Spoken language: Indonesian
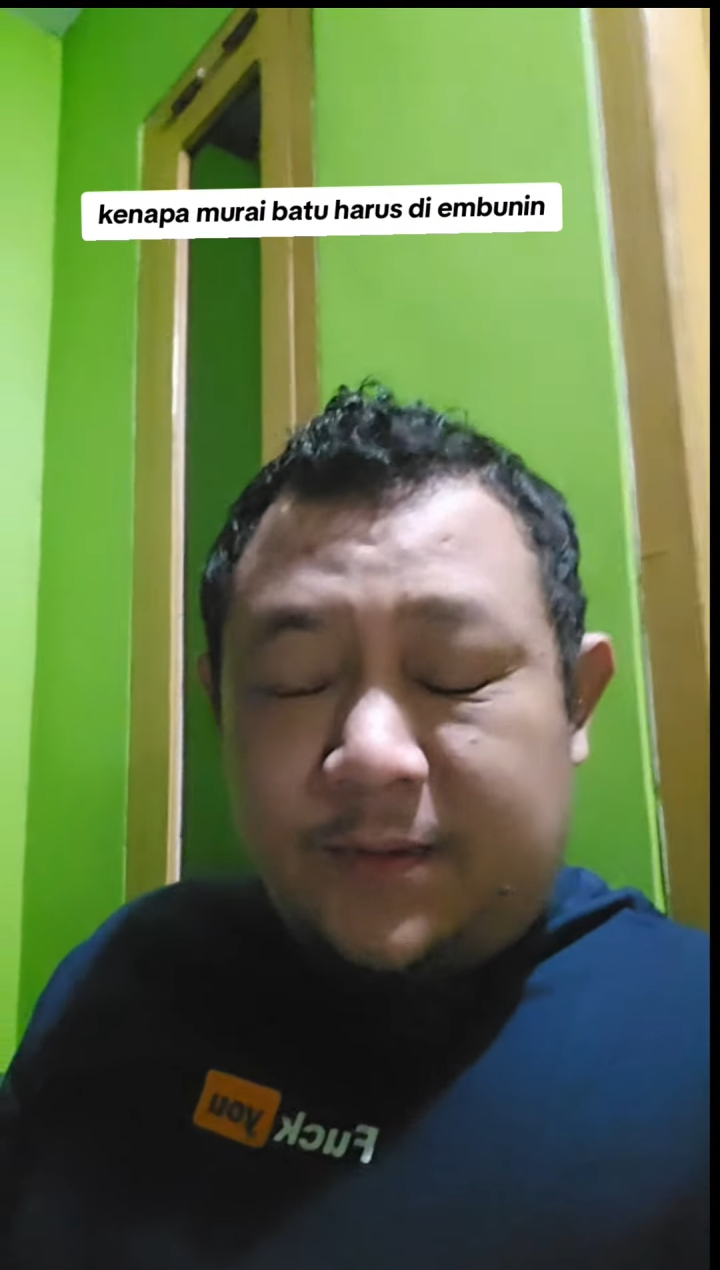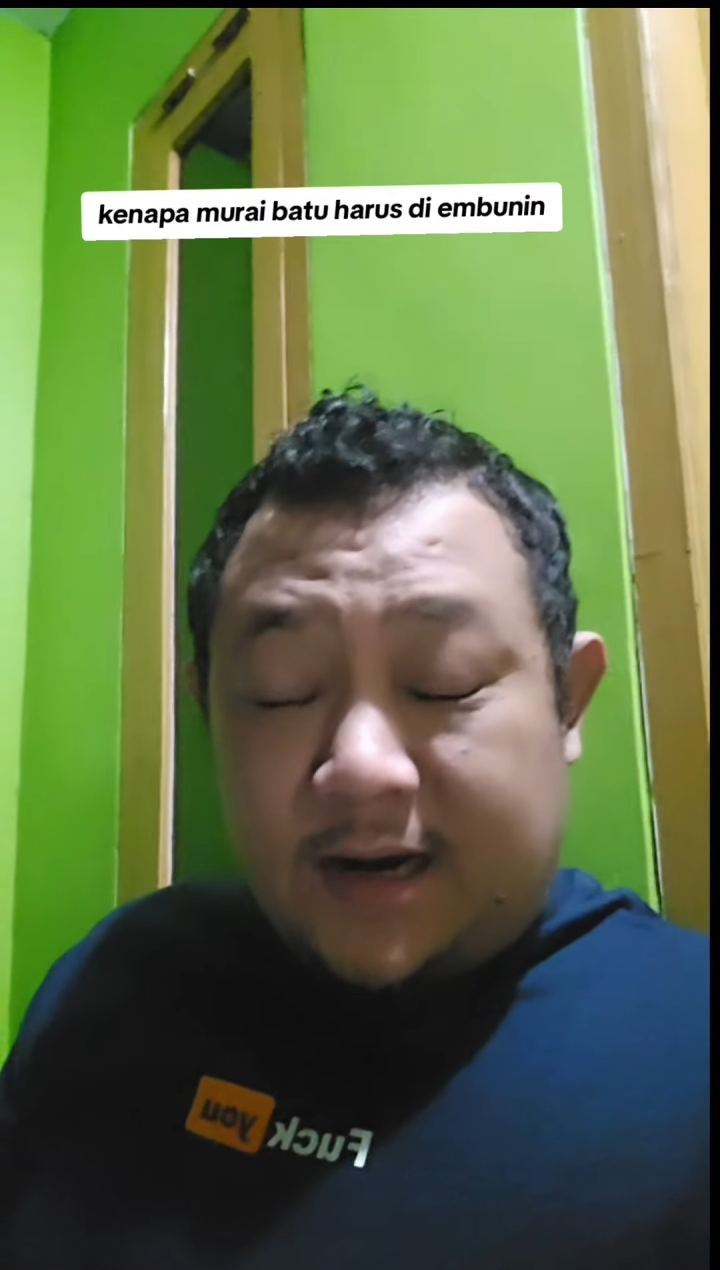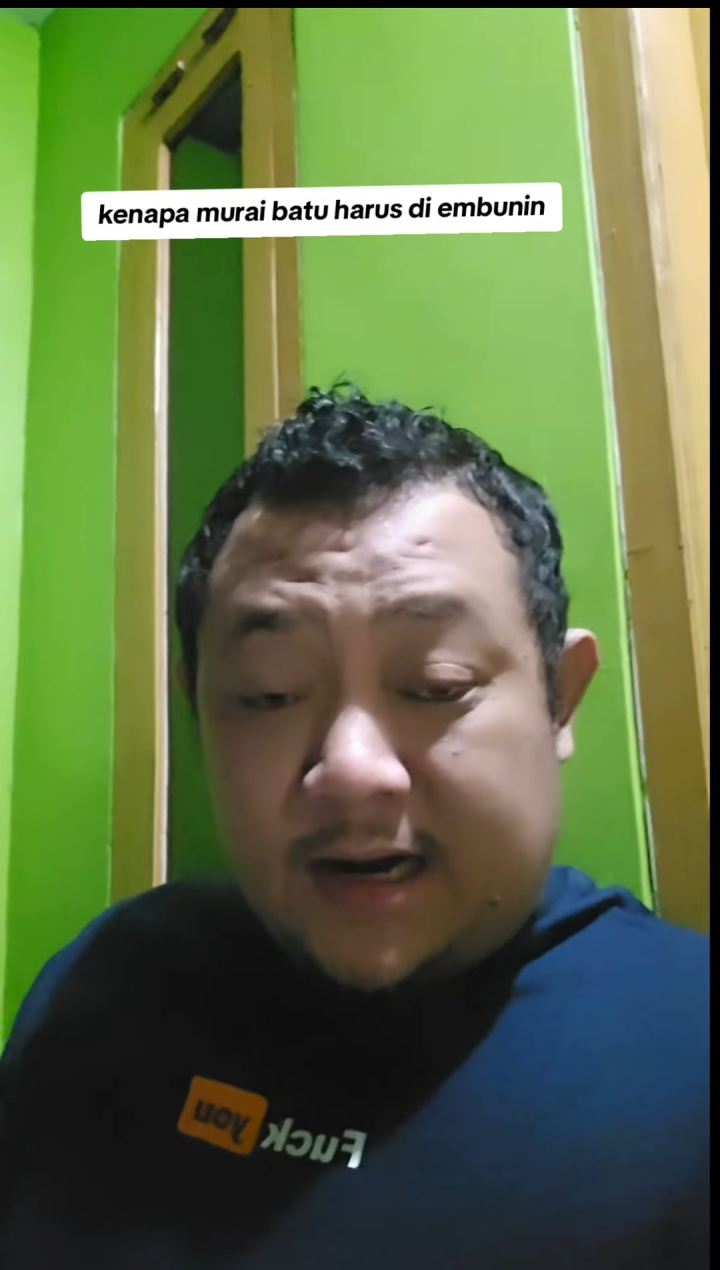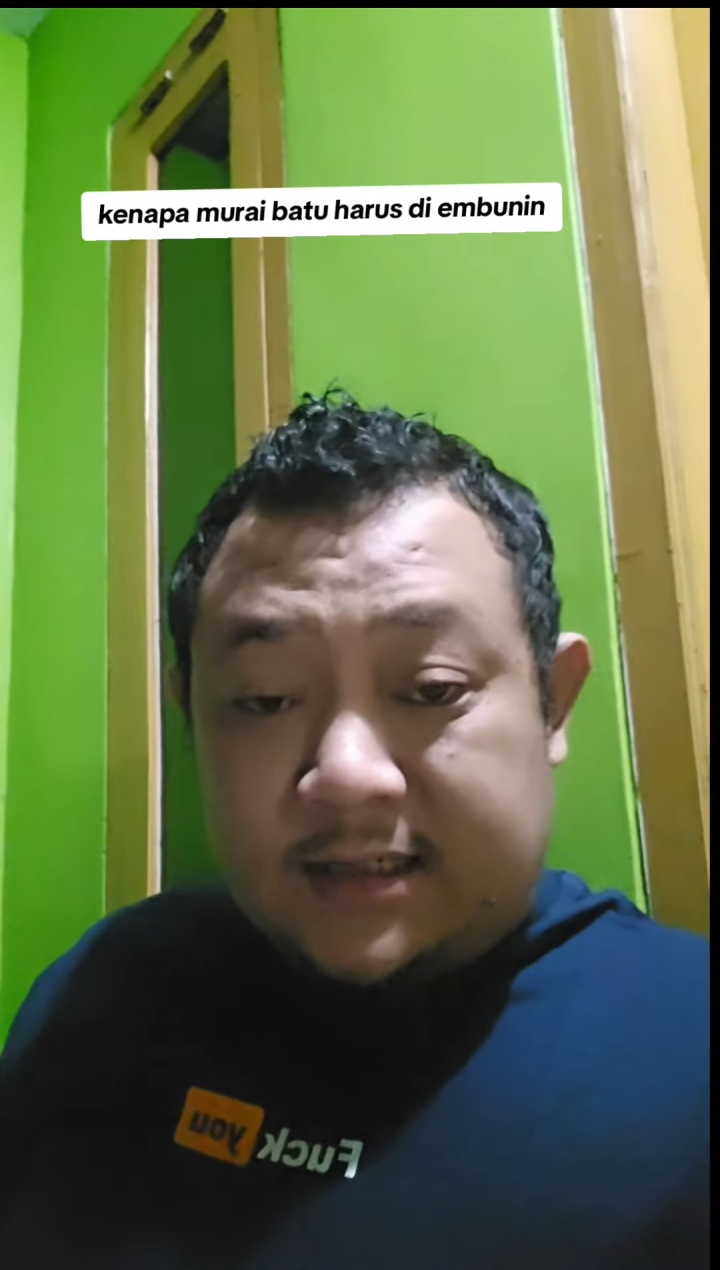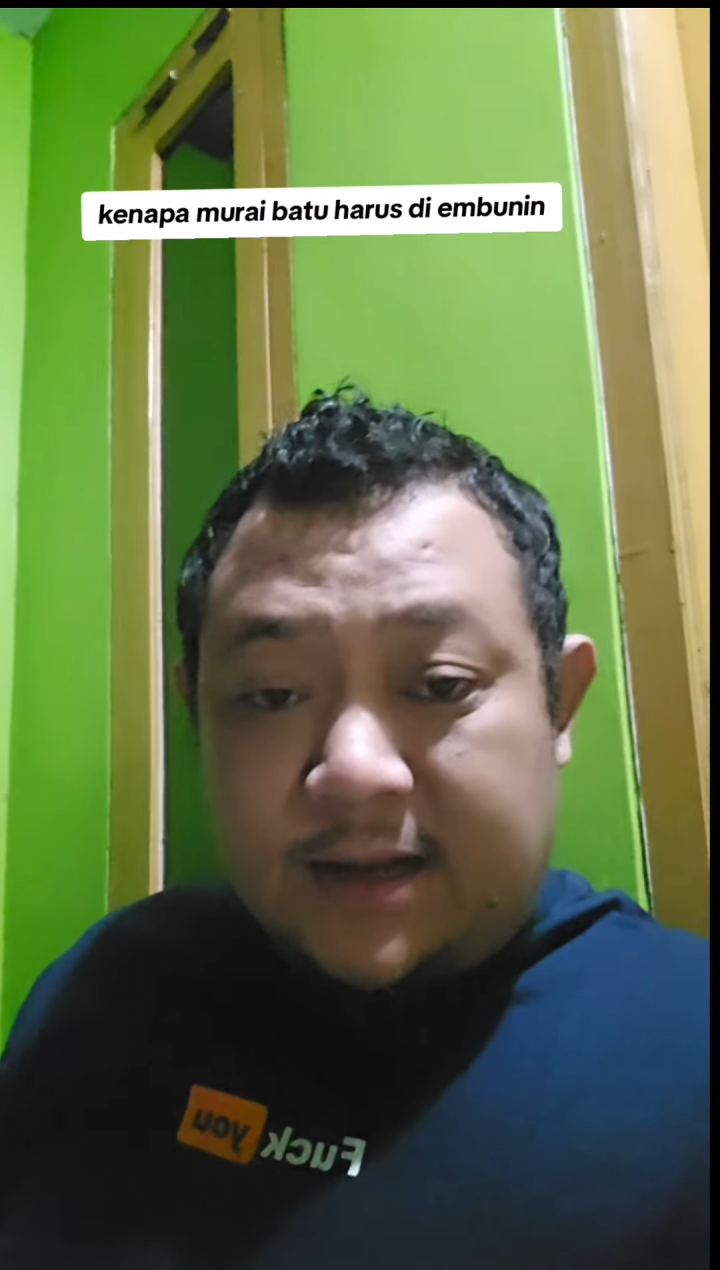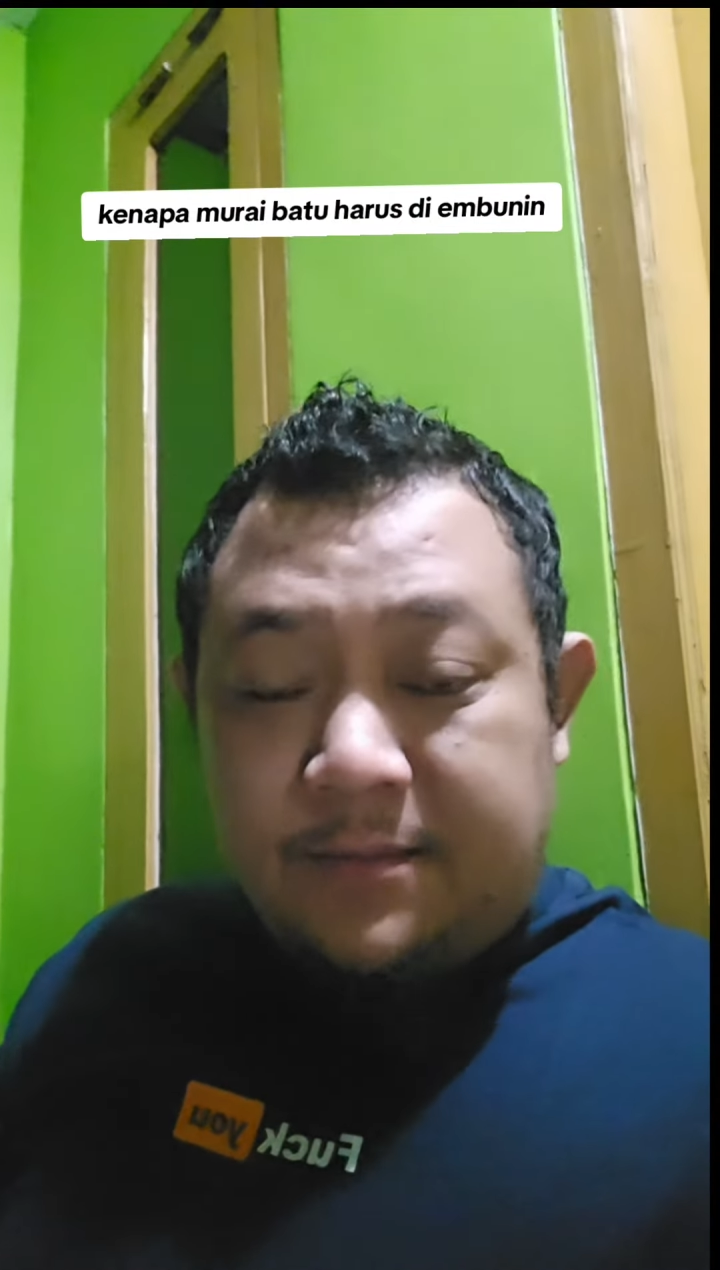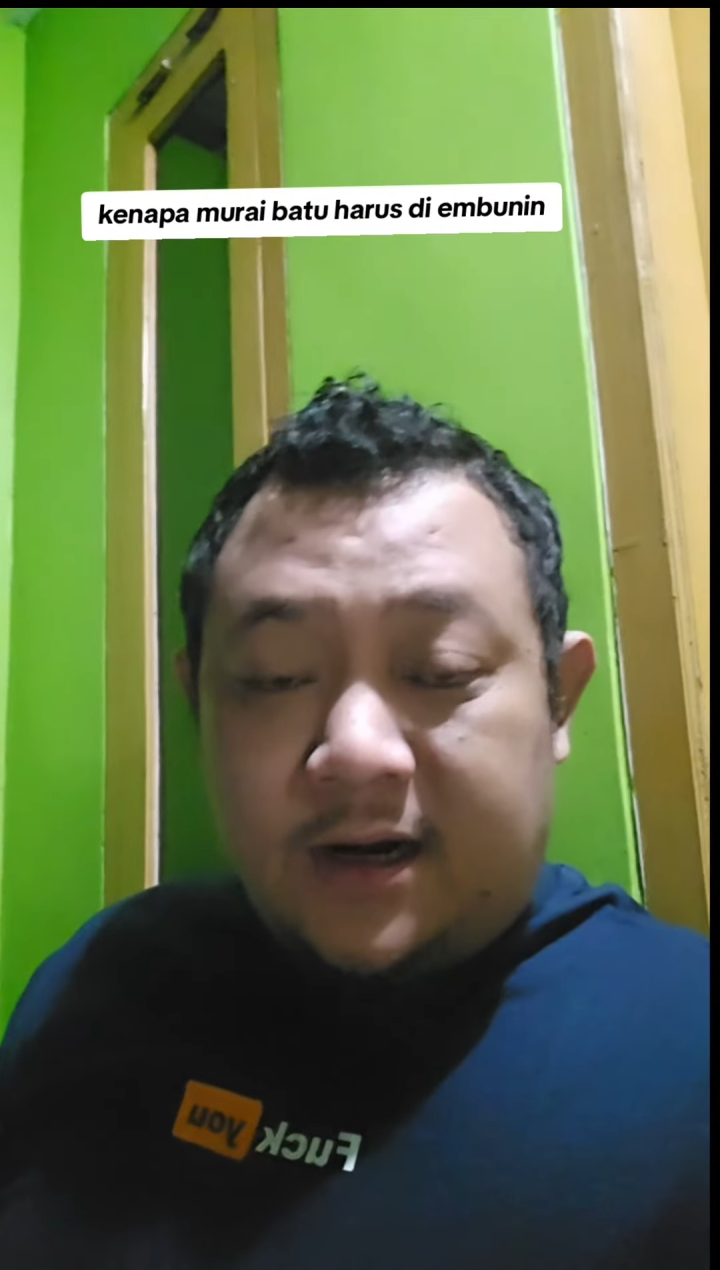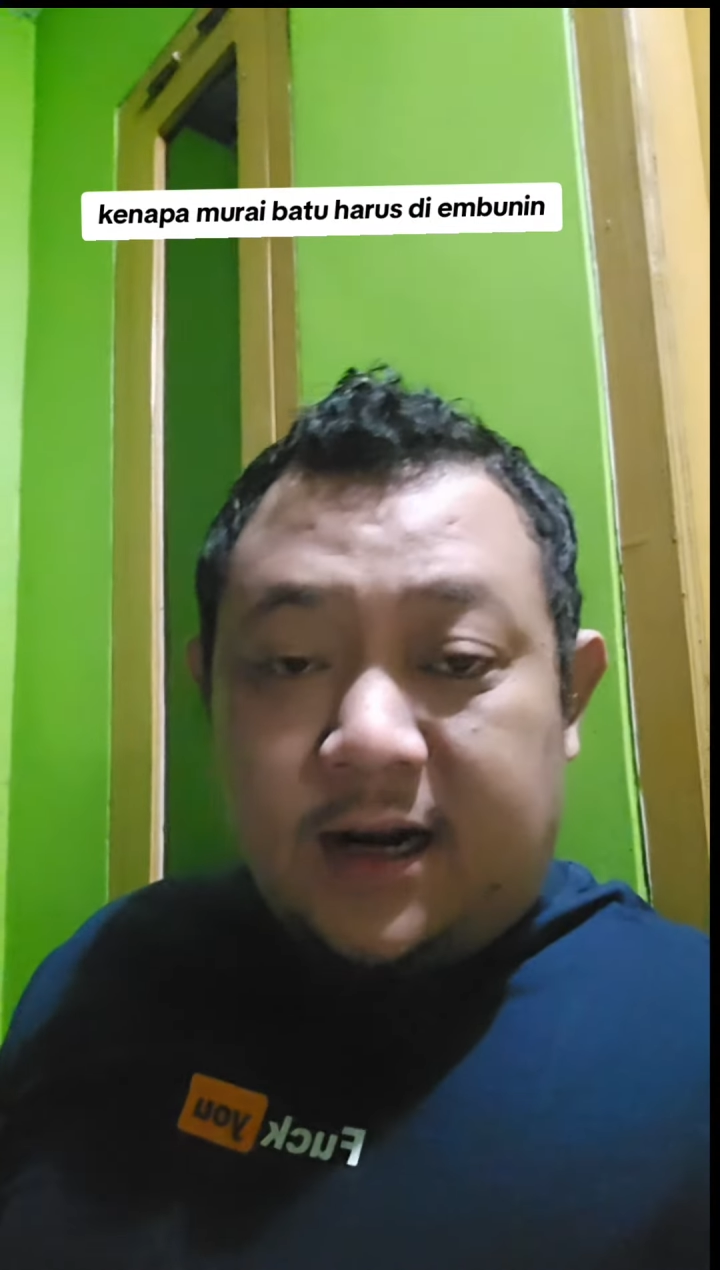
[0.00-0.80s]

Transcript: para customer